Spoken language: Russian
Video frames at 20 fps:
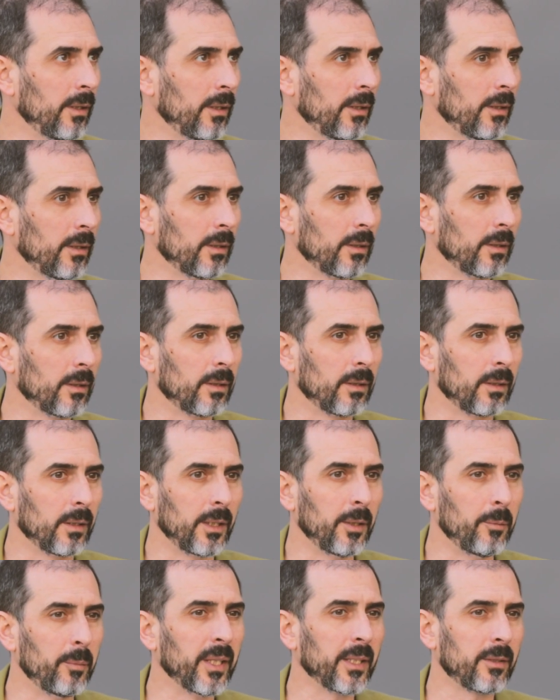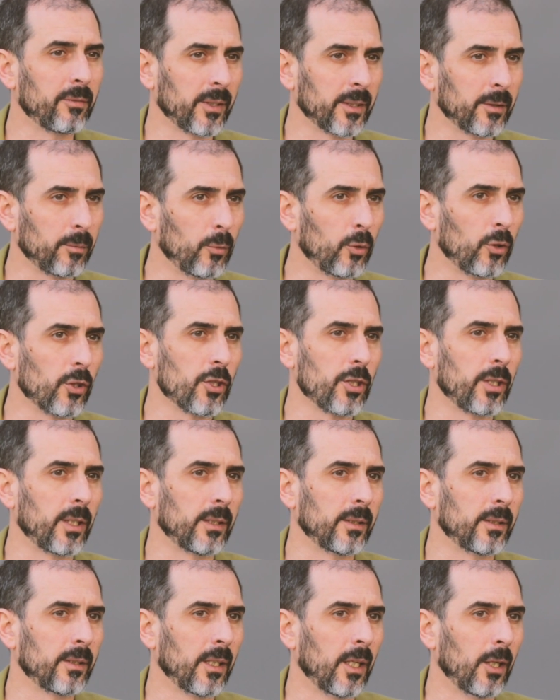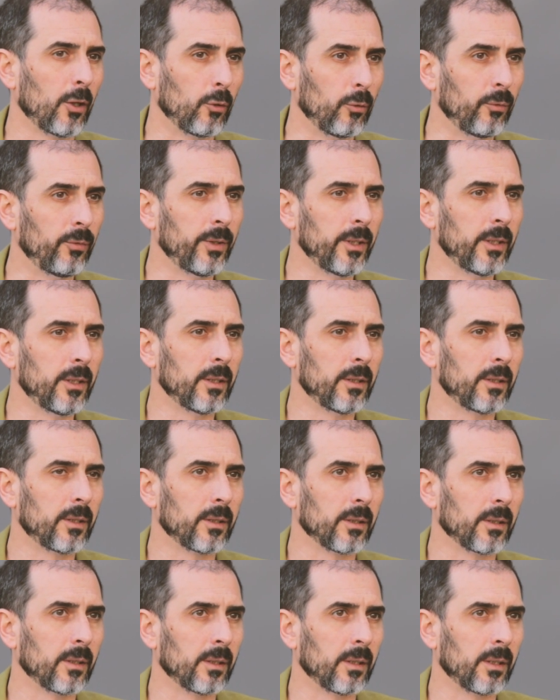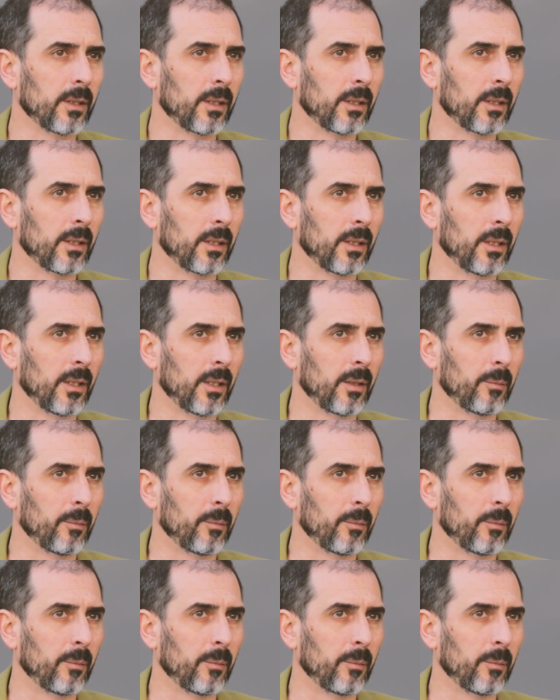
и э, иметь возможность увидеть э,